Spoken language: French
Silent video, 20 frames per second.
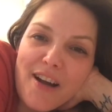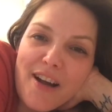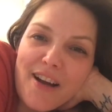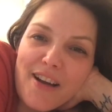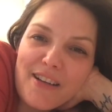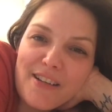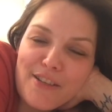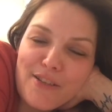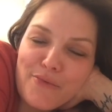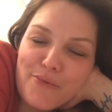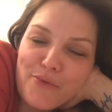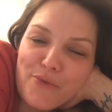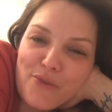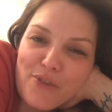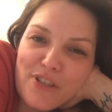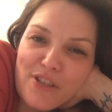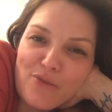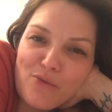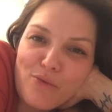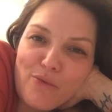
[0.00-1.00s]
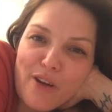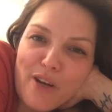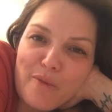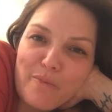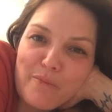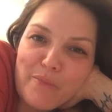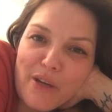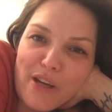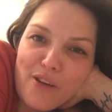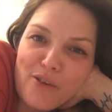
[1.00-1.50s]
un livre que j'ai trouvé à
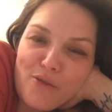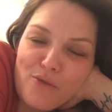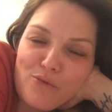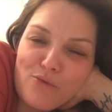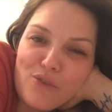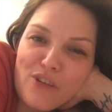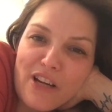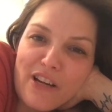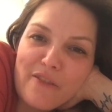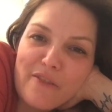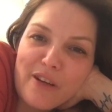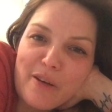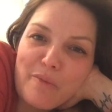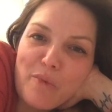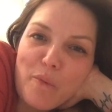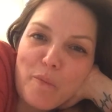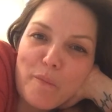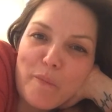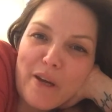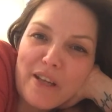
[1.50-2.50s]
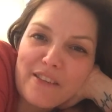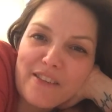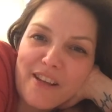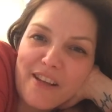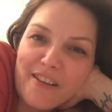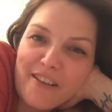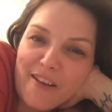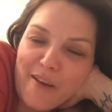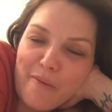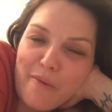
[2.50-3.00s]
une période où j'allais vraiment pas
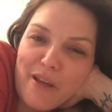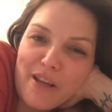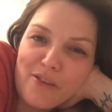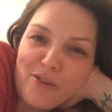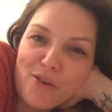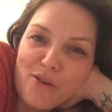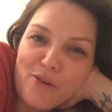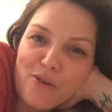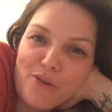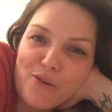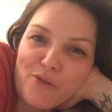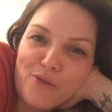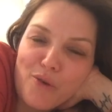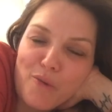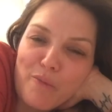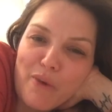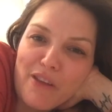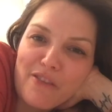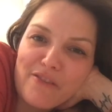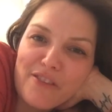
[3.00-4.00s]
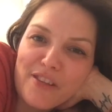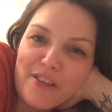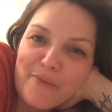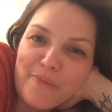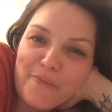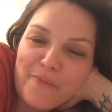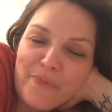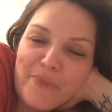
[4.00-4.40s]
très très bien dans, ma vie.